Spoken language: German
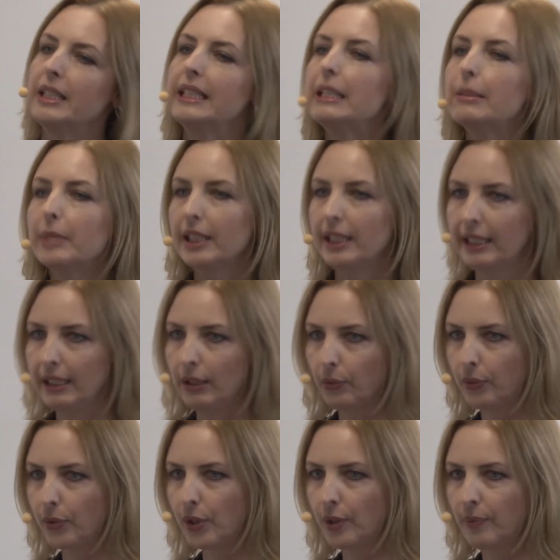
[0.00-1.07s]
die immer
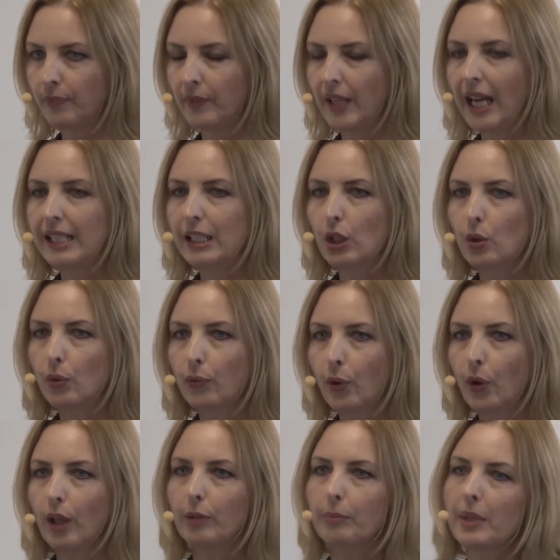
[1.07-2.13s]
hilft eine
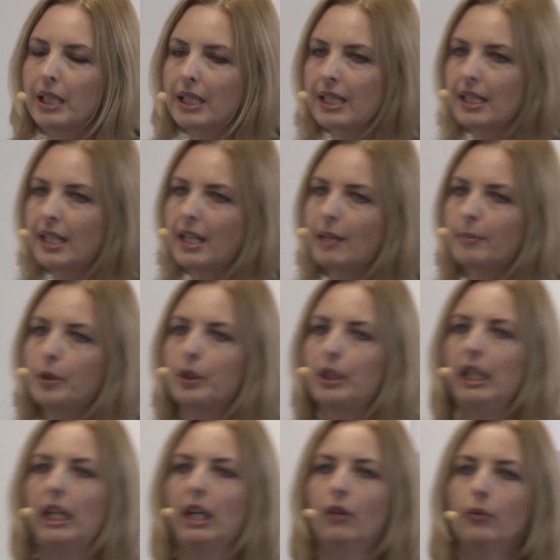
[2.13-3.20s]
Sofortmaßnahme,
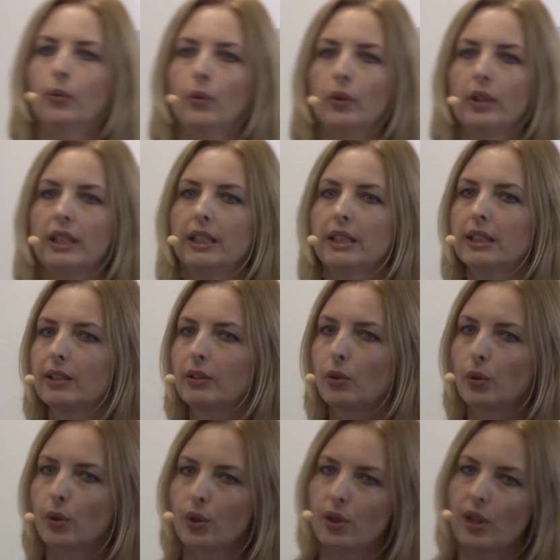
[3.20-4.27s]
wo ich
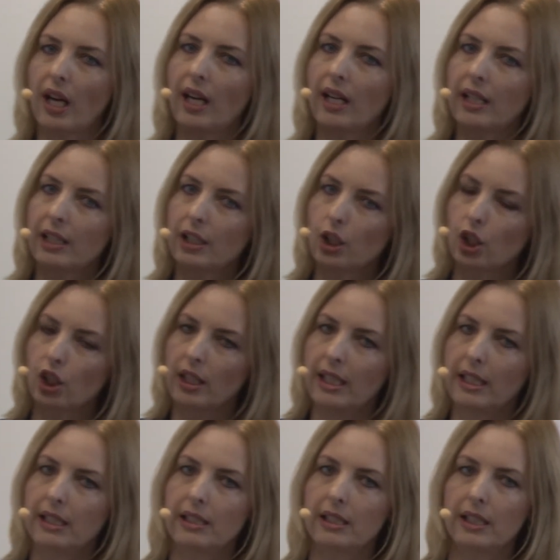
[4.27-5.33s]
total
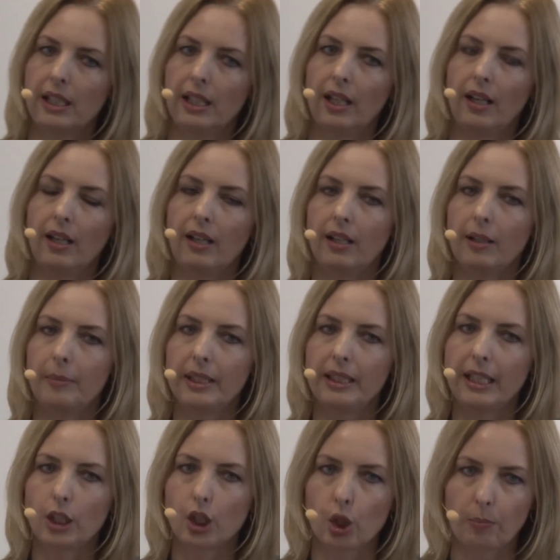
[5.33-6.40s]
schnell ähm, in
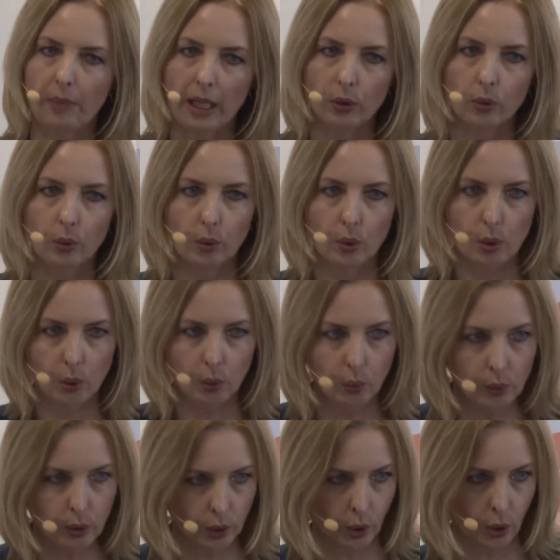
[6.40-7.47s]
die Entspannung und zur
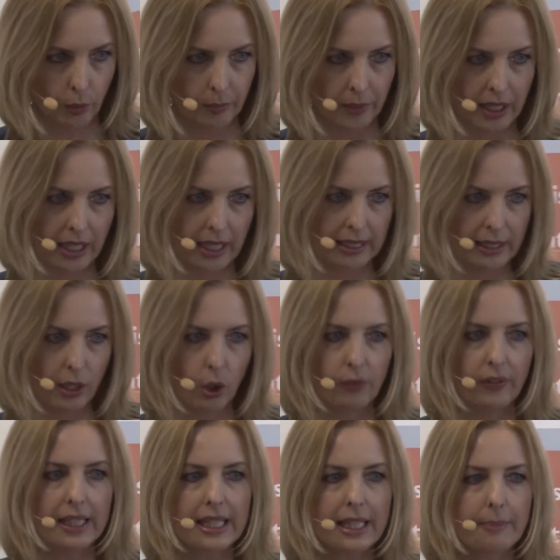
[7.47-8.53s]
Ruhe kommen kann, auch
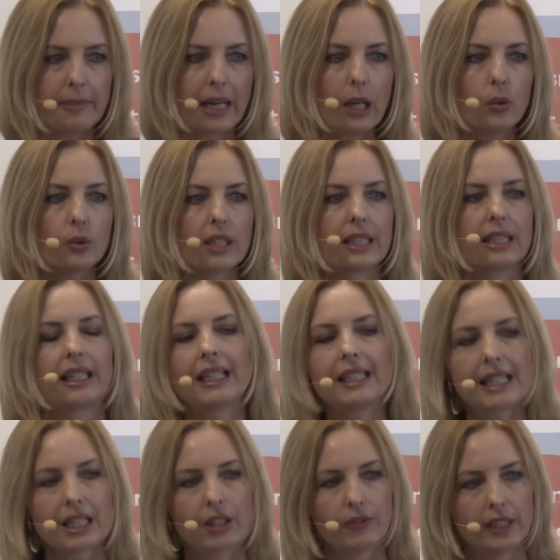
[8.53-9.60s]
wenn es im Außen
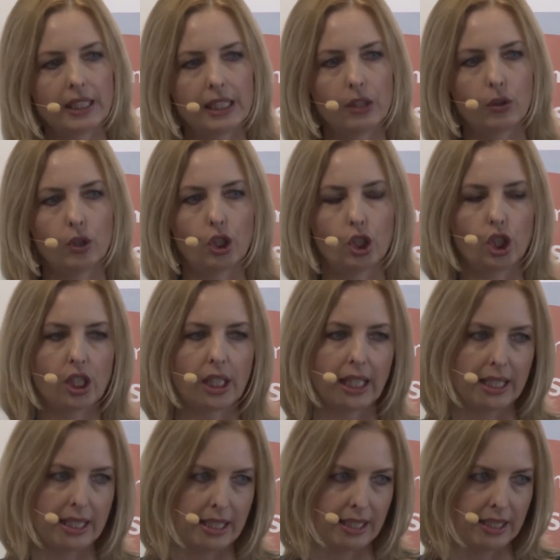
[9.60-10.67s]
ganz wild und
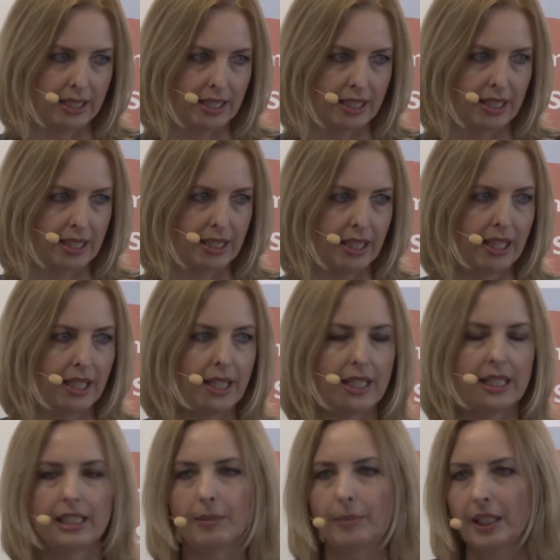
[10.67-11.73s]
stressig ist.
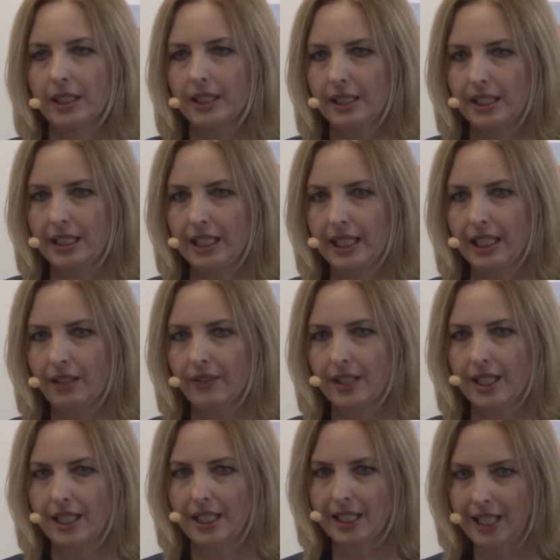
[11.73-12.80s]
Hat jemand eine Idee,
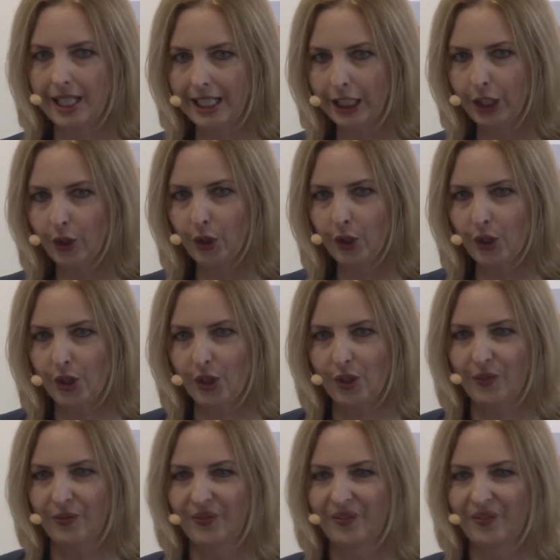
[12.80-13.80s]
was das sein könnte?